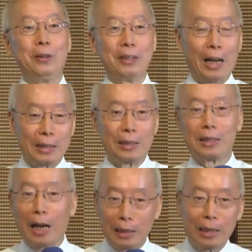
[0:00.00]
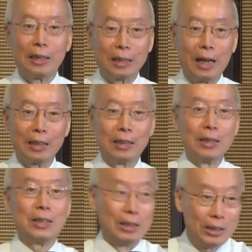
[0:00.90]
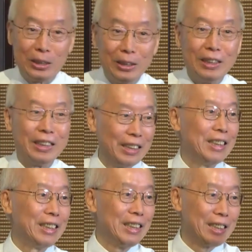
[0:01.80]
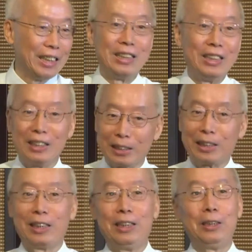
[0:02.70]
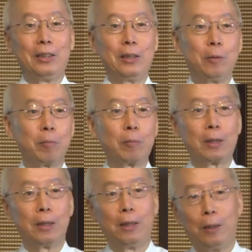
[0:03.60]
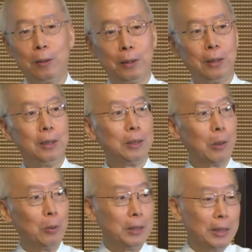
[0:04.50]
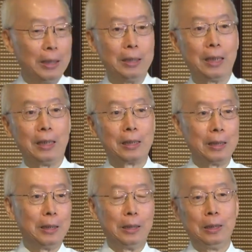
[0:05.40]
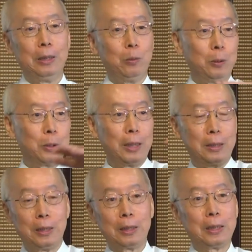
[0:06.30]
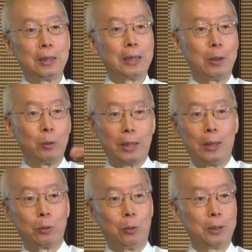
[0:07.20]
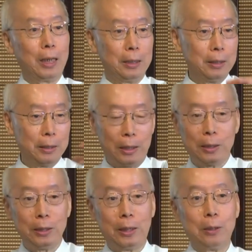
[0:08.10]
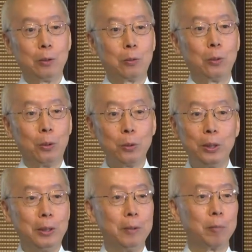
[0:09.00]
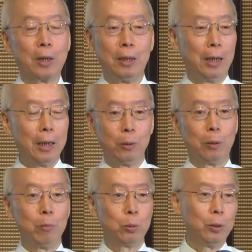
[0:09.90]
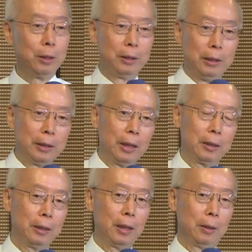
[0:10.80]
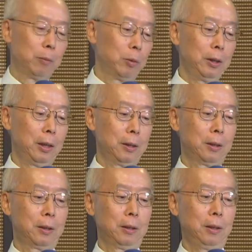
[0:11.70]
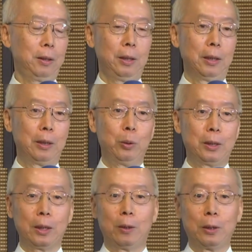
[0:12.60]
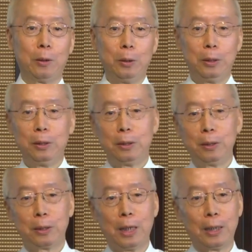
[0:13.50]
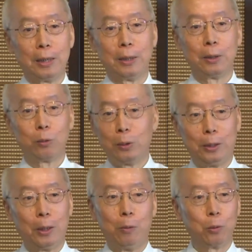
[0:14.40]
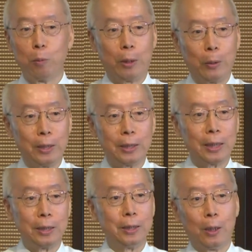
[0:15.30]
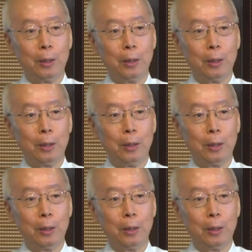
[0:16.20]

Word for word: 他是他，但是他那是直心，那是真心，那是可以的。啊，像我以前印象很深刻，我在金色带过探索，带年轻人做游戏，啊，有人说你这样现在现在是一点呢会吵到。上人睡觉，我说没关系。上人听到